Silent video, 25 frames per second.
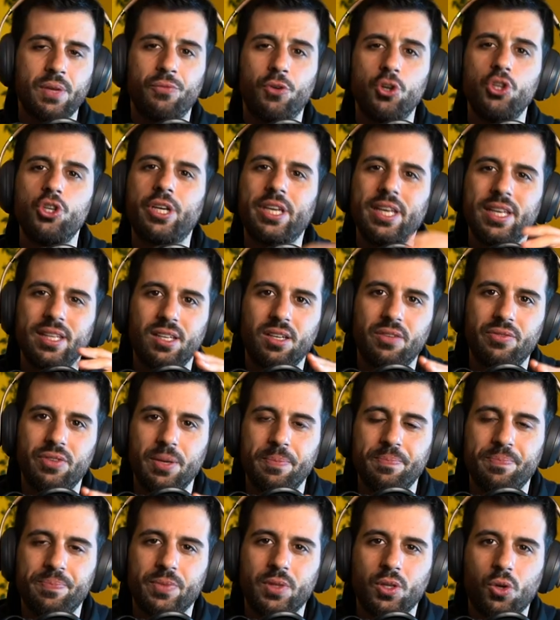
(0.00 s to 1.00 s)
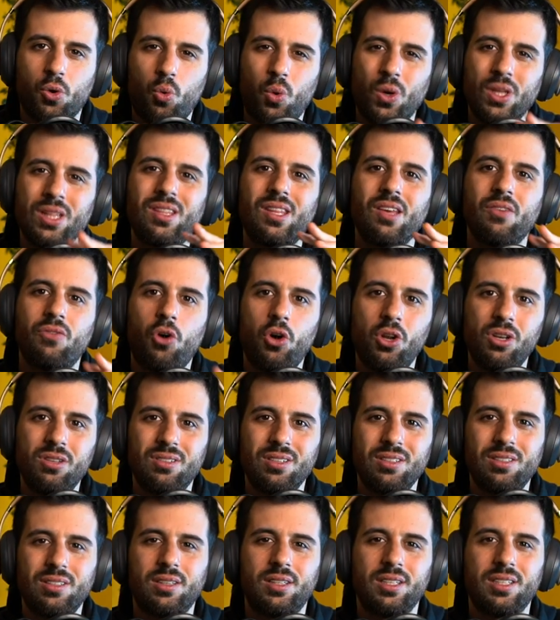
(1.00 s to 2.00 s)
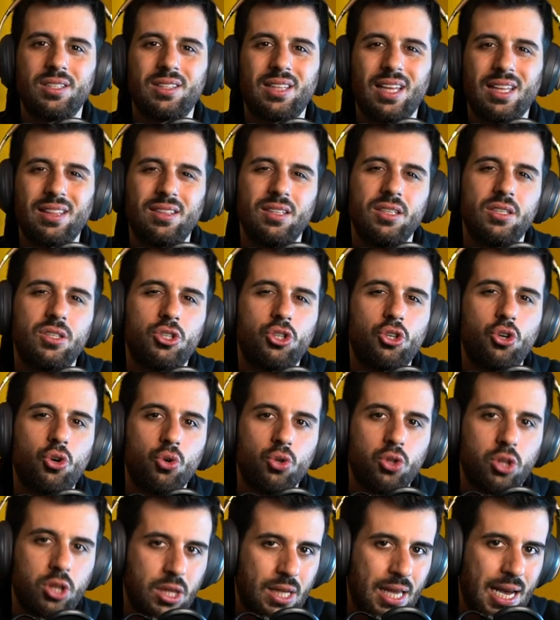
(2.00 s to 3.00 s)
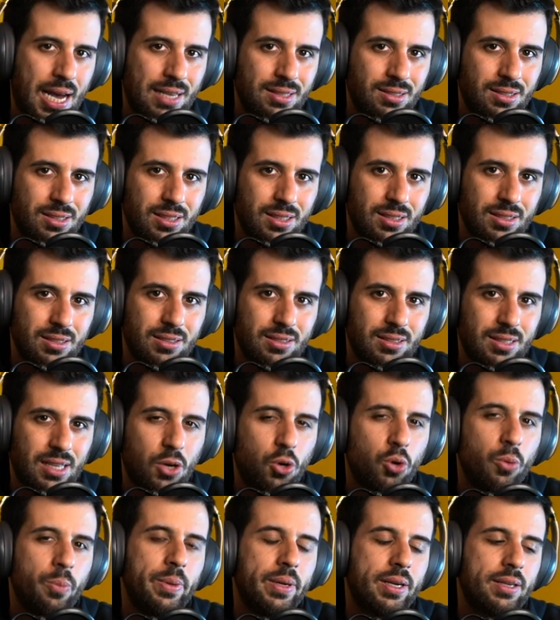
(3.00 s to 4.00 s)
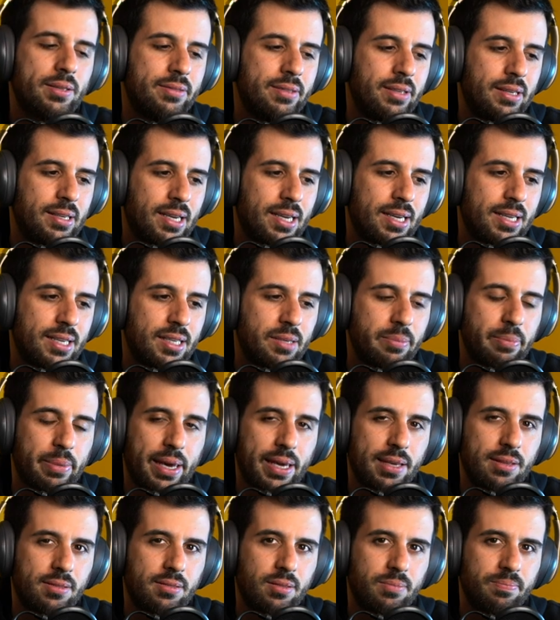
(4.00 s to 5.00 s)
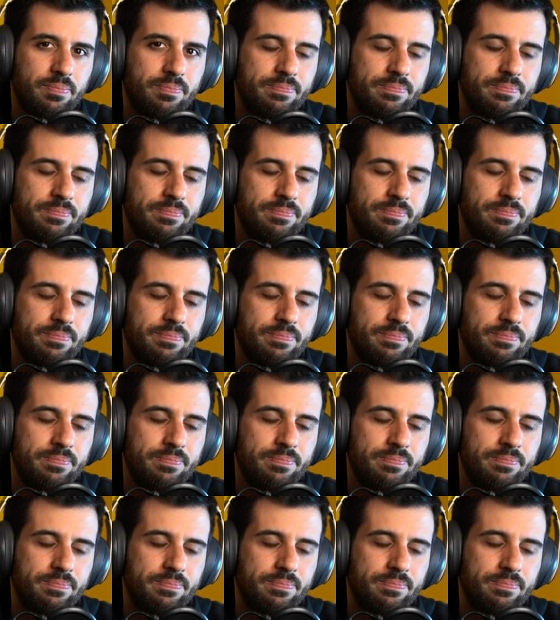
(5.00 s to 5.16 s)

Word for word: Voglio chiedervi quante volte siete stati scottati da copertine clickbait.